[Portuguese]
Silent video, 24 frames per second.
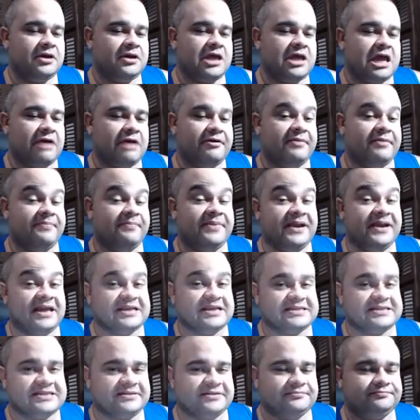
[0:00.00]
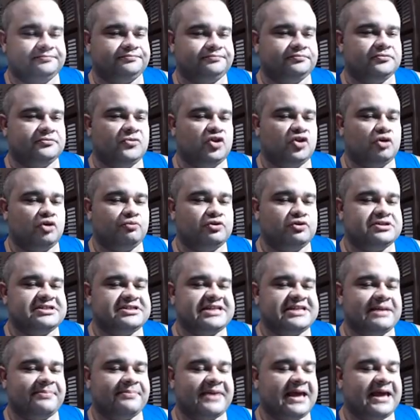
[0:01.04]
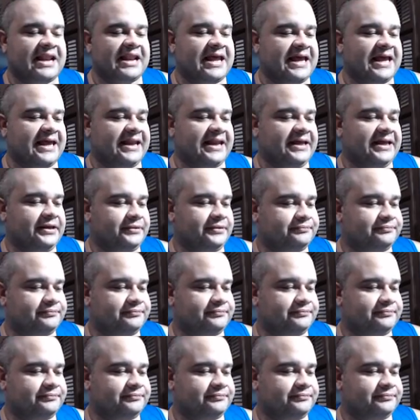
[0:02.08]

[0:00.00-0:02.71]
é uma empresa. Todo mundo sabe que ela é, né?